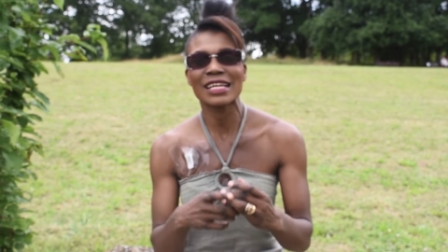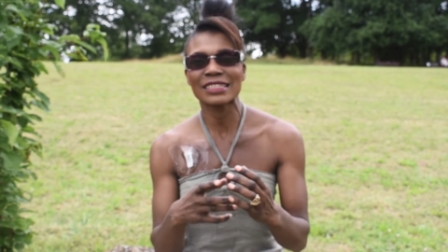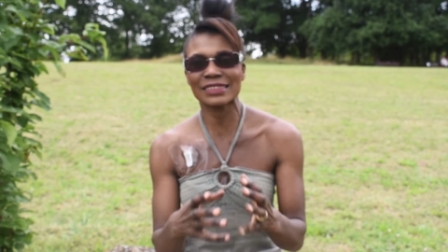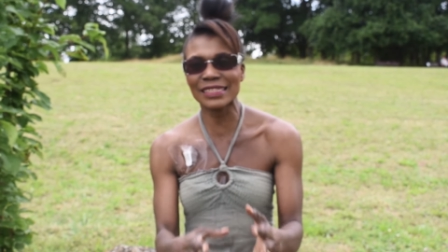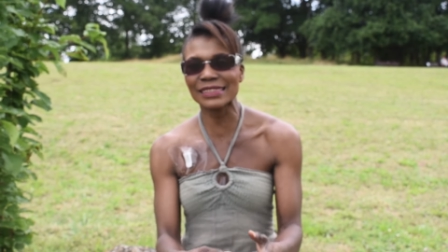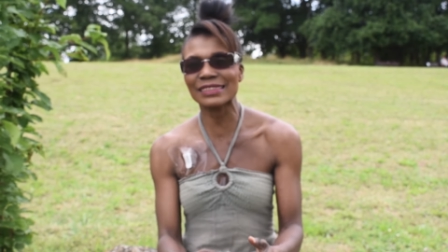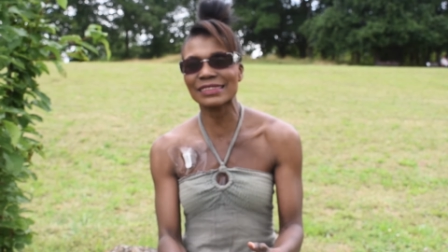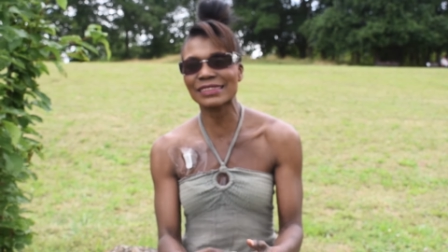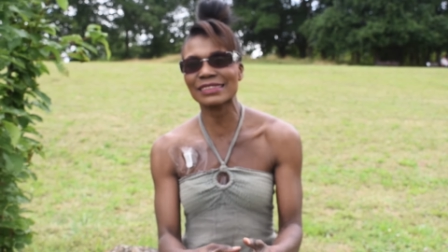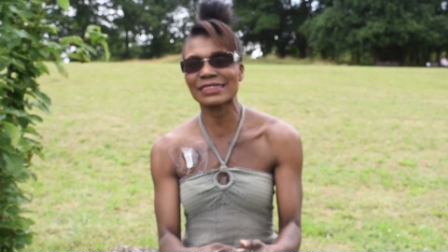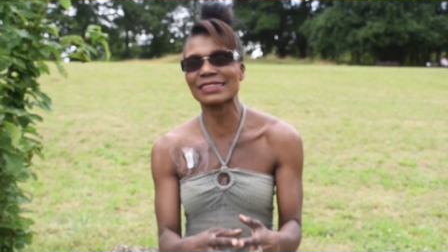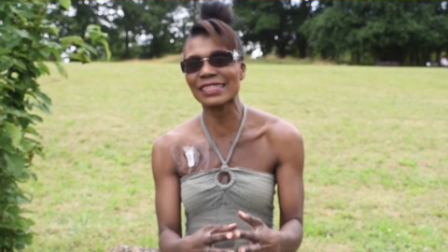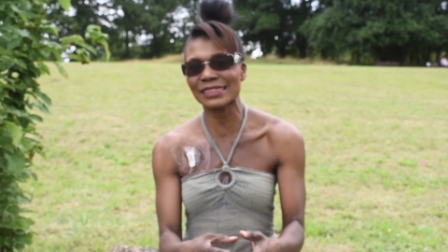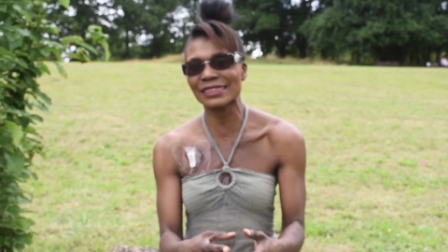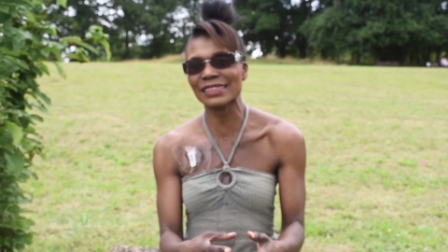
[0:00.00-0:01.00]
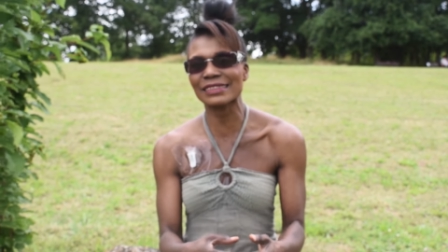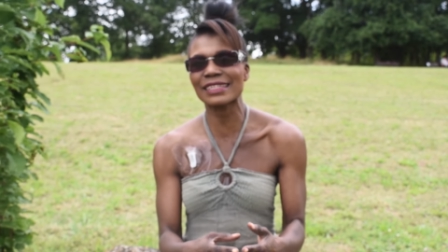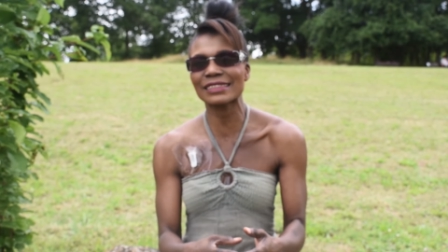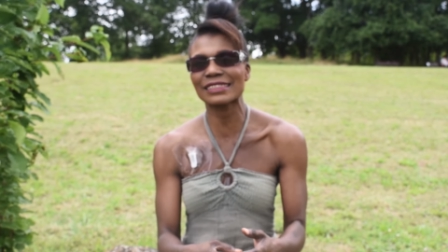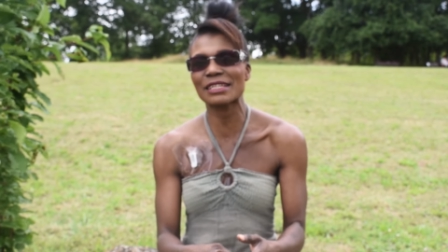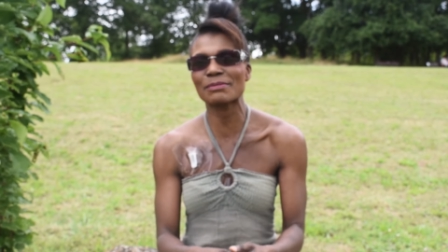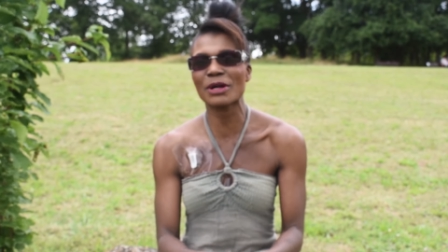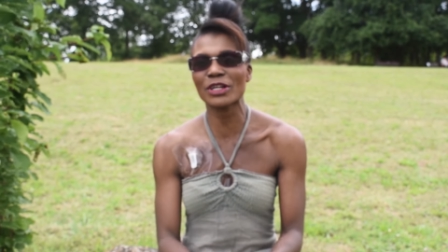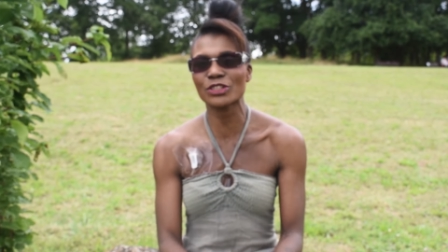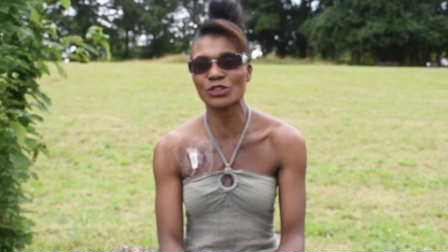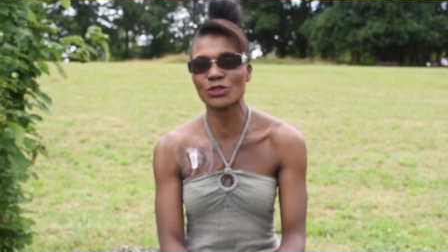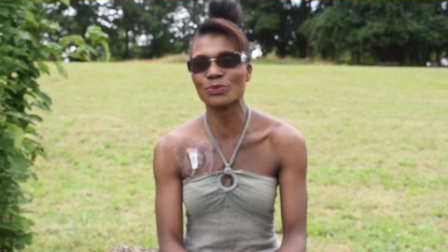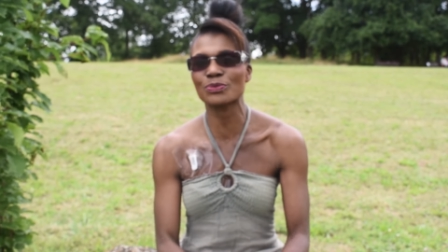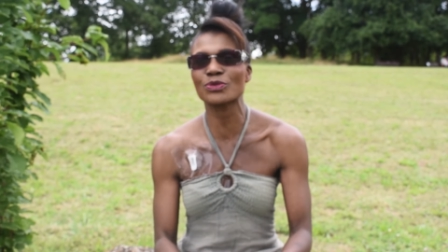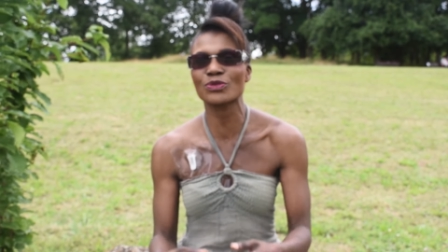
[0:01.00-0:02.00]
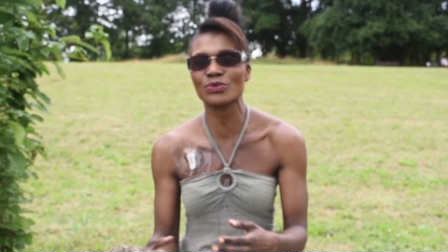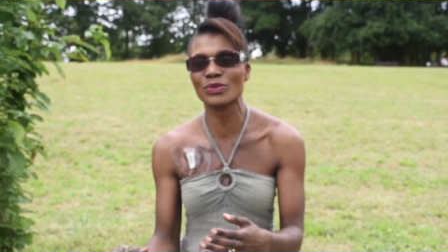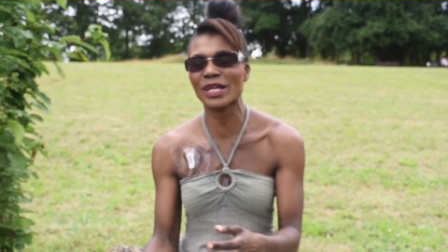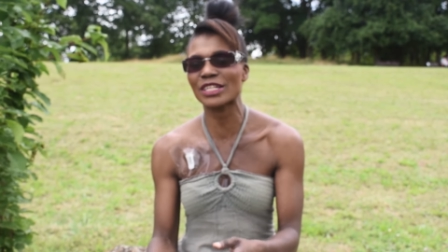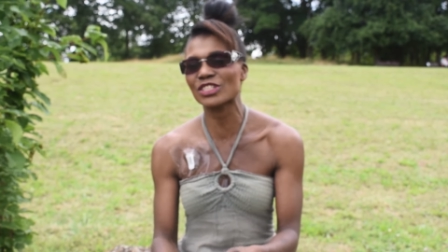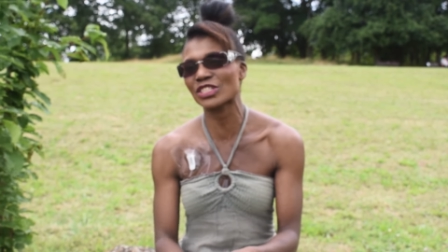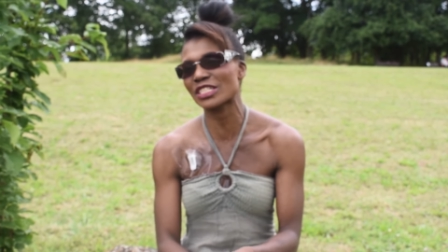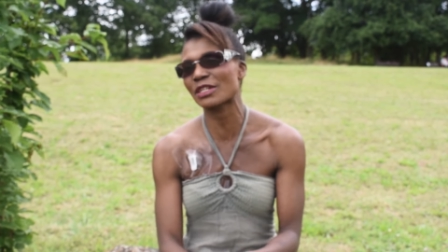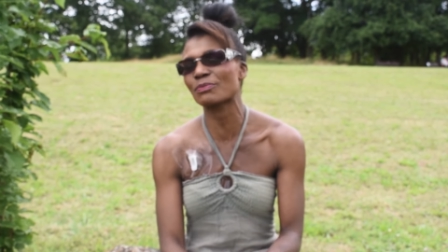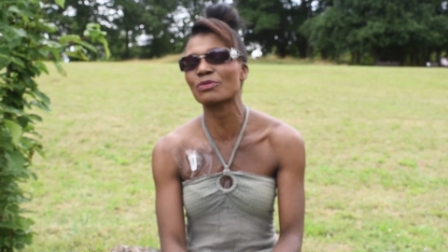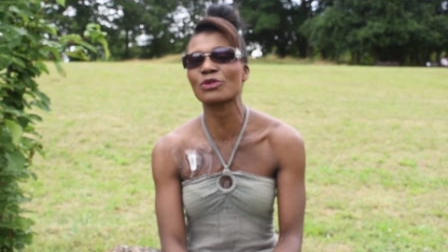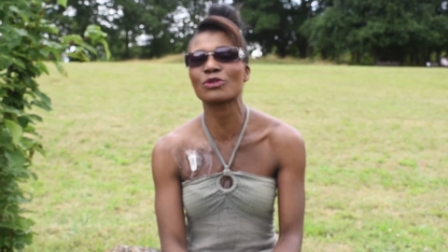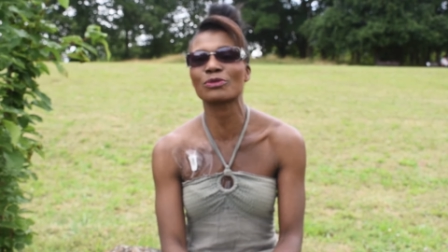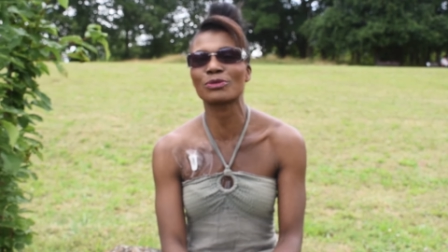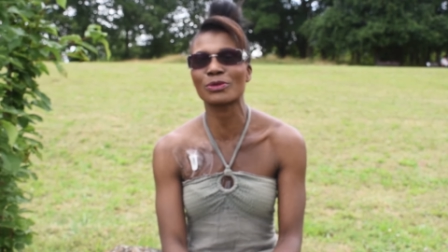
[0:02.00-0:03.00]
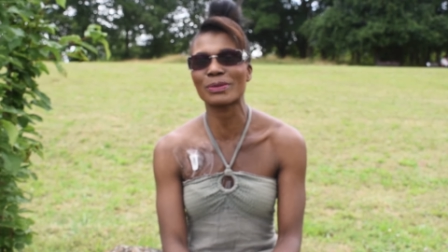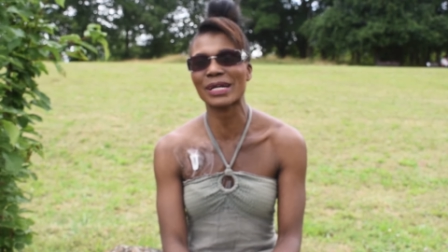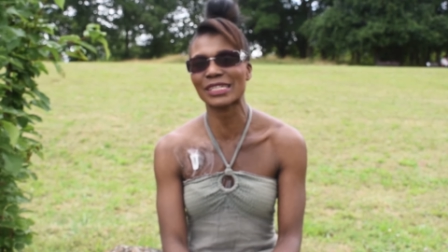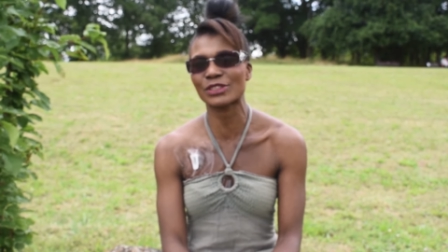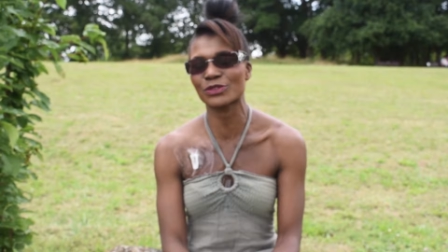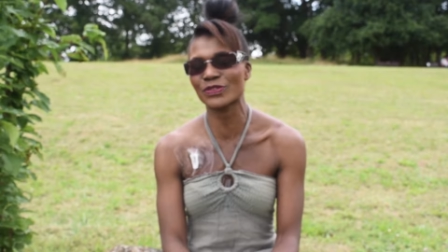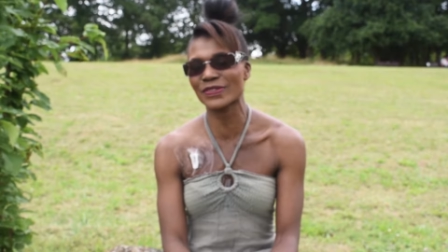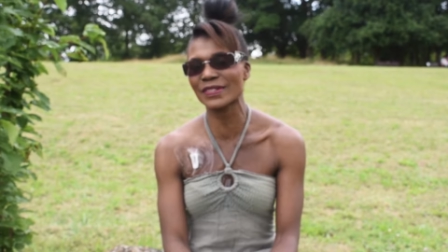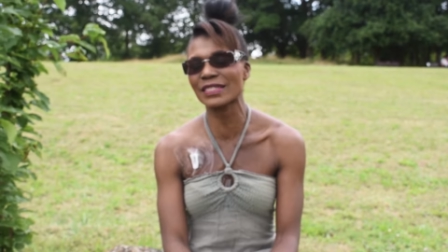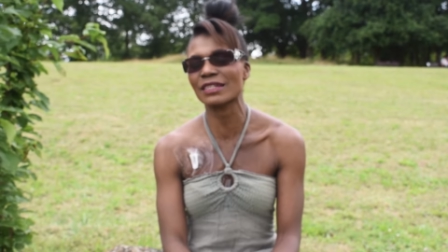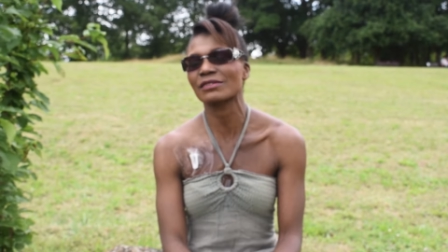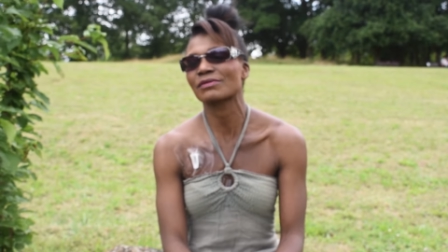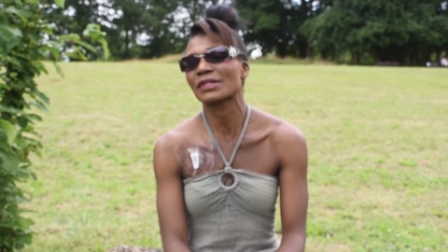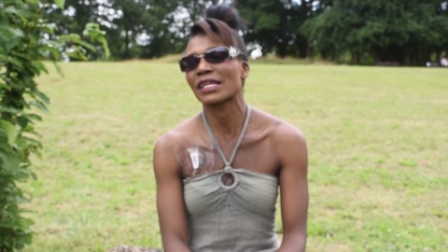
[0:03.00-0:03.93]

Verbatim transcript: cette, certaine certaines pour soulager un peu mon mari aussi.